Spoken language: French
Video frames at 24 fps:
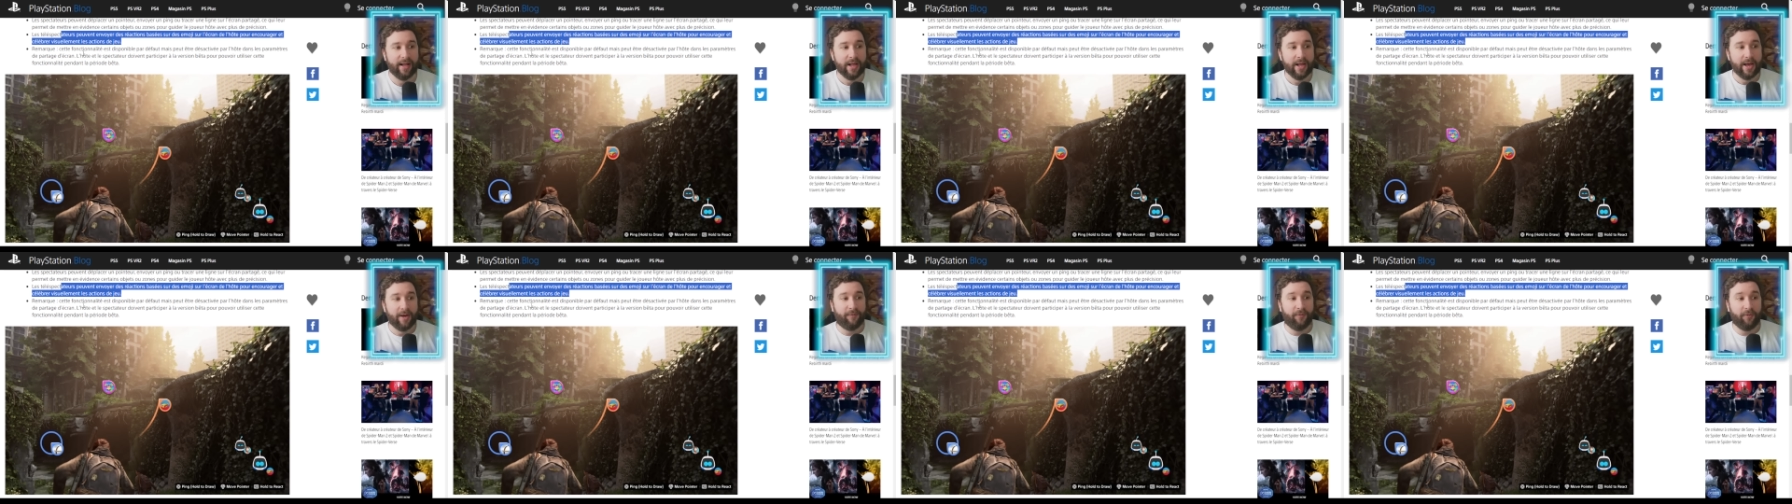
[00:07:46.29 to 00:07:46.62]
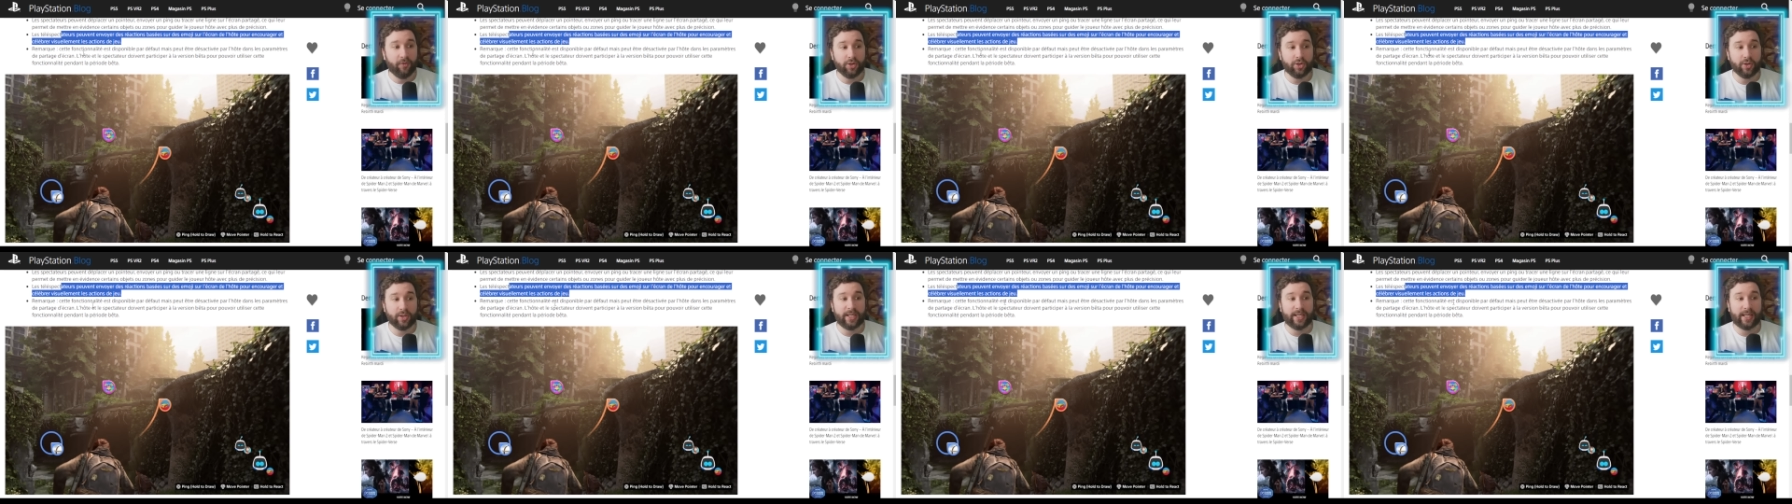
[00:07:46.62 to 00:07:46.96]

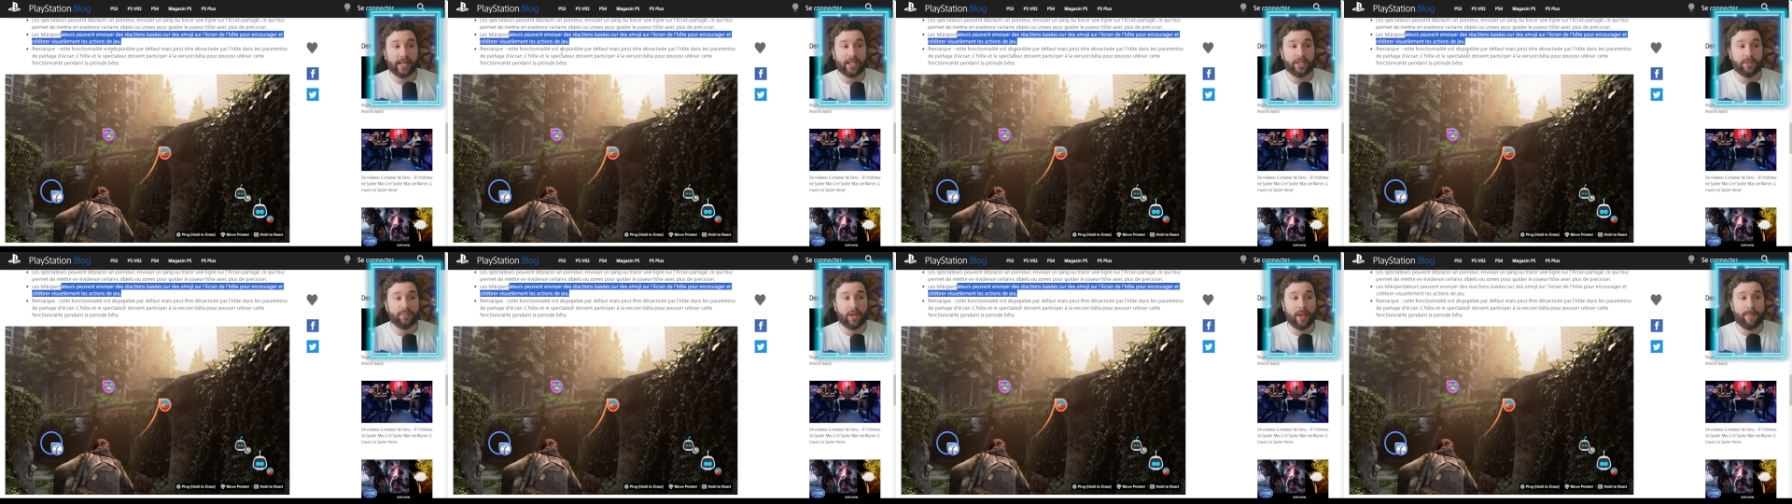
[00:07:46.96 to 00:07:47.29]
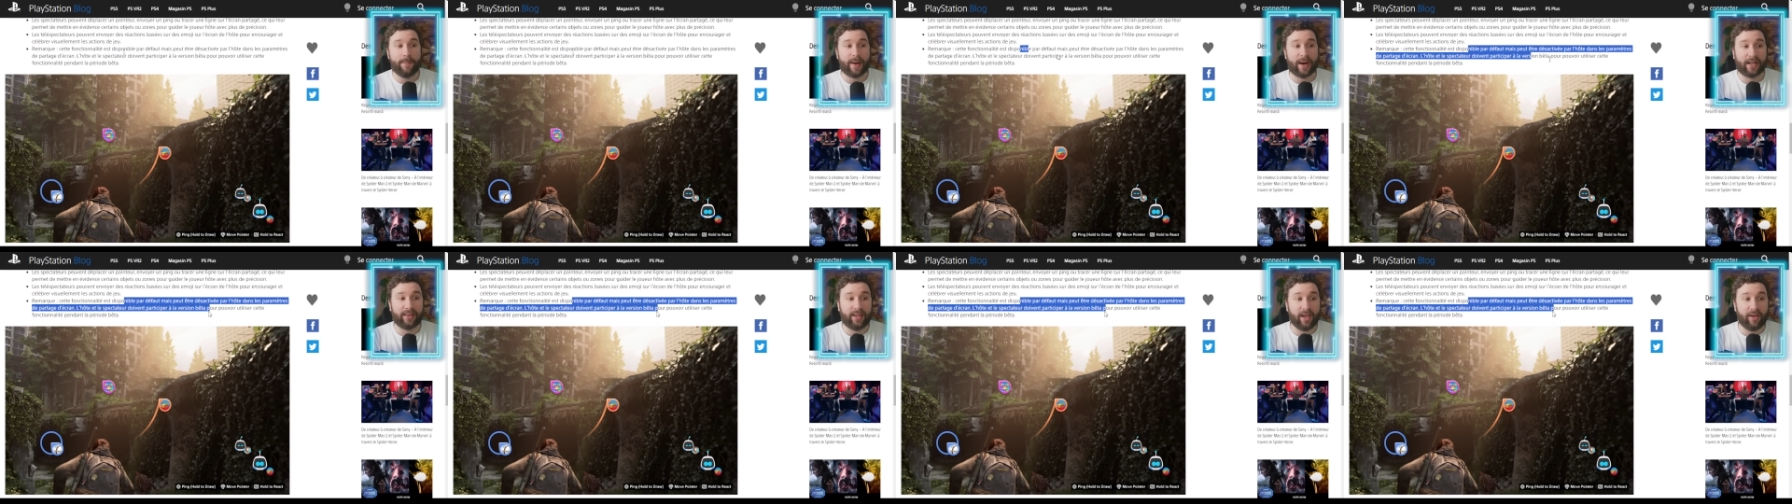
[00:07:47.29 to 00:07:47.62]
Fonctionnalité
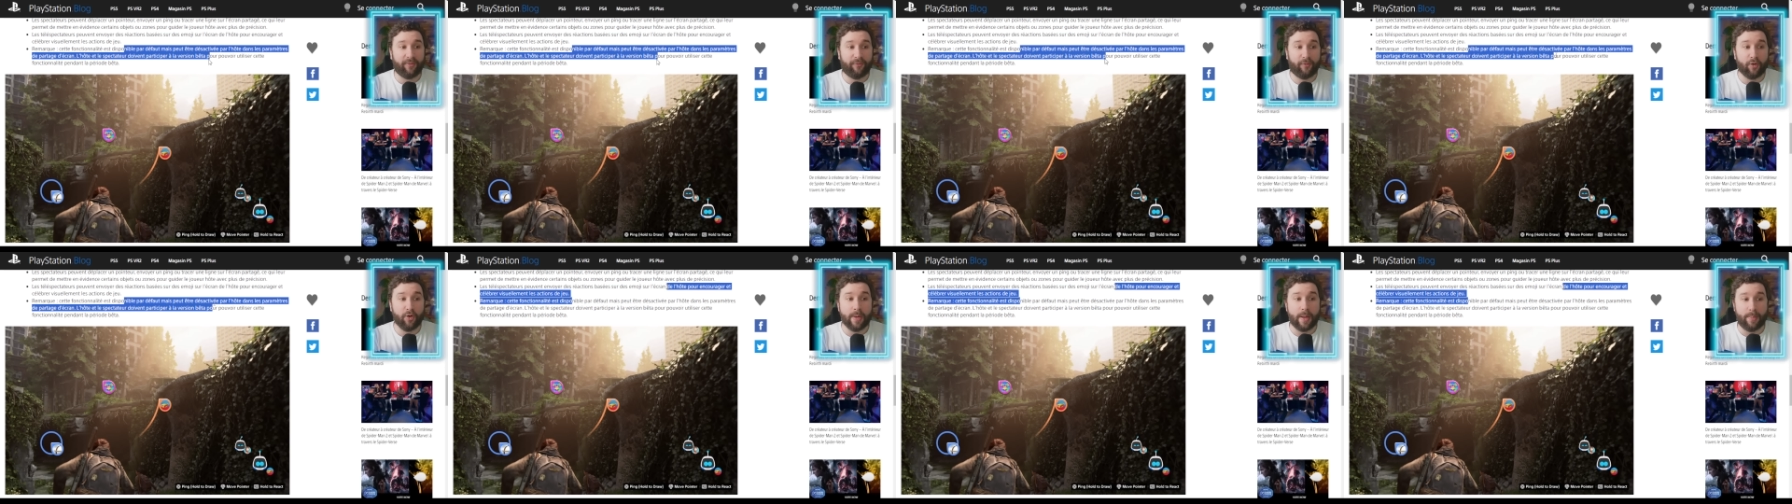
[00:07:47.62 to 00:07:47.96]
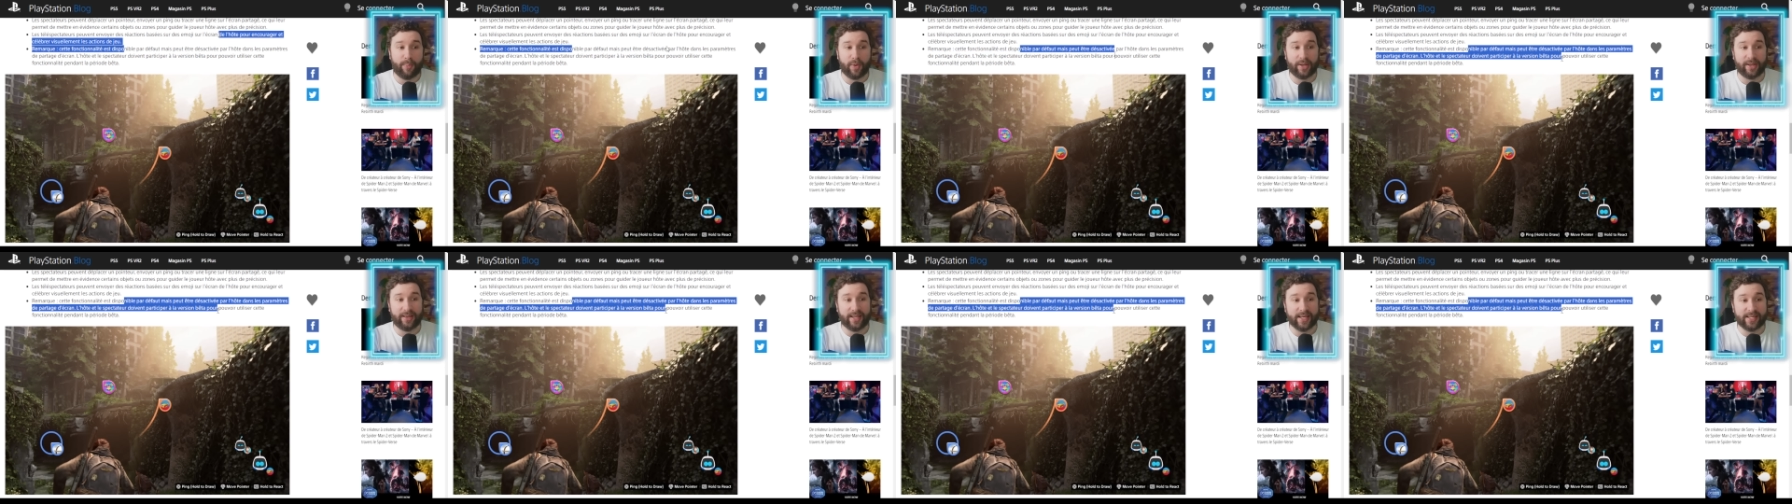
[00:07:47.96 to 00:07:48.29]
disponible par défaut mais
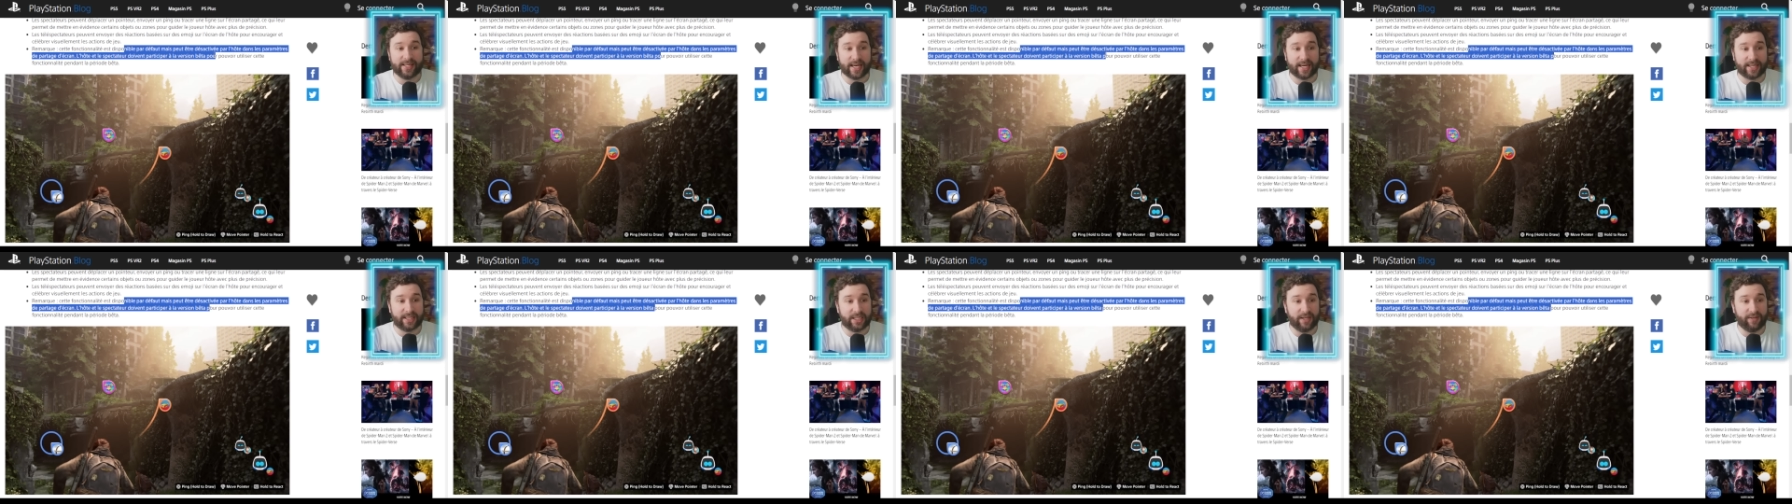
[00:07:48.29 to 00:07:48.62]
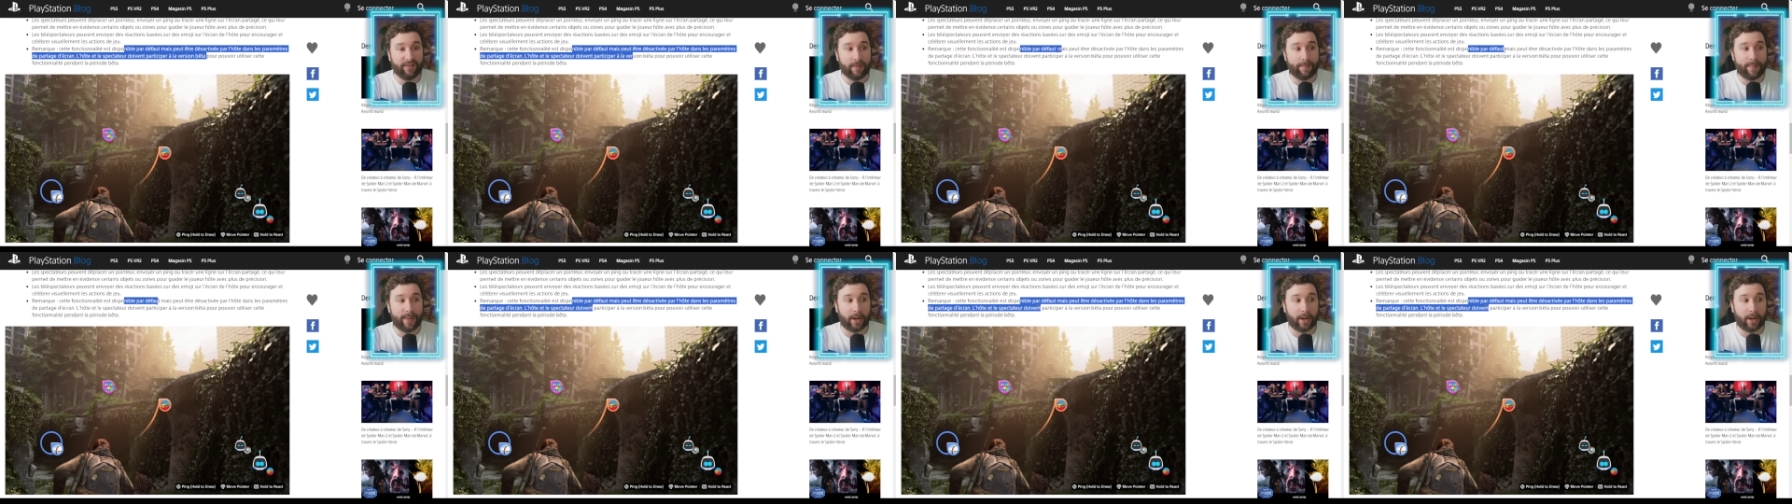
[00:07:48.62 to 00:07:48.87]
peut être désactivée